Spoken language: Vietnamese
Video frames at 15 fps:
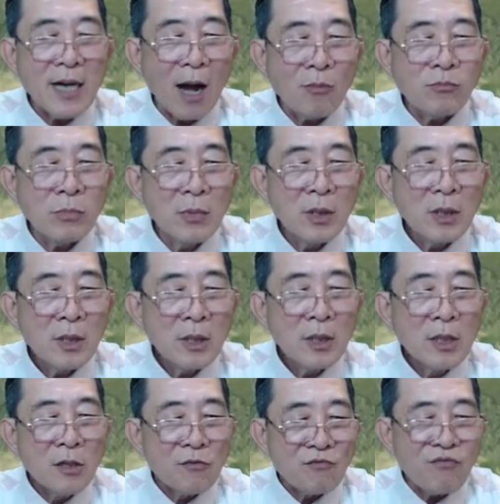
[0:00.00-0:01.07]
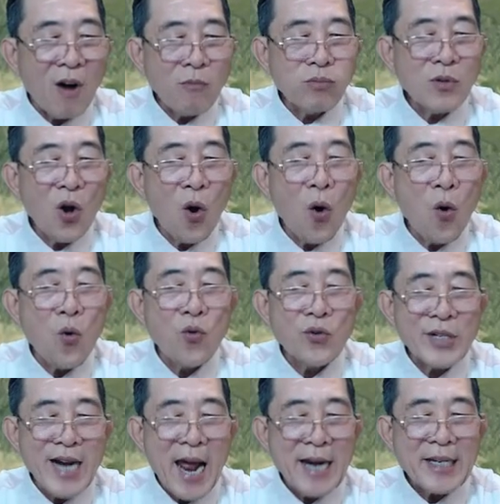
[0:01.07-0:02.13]
động. Phong đô
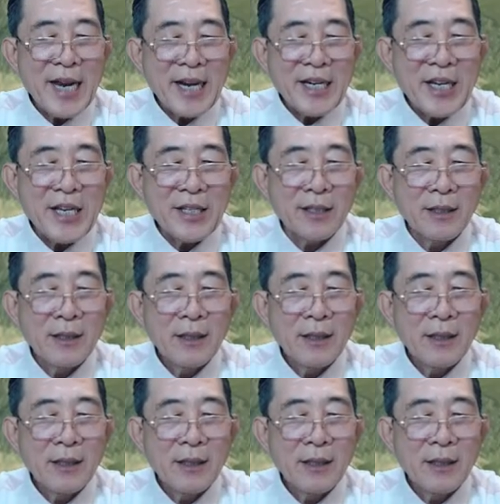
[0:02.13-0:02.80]
ra đây đi!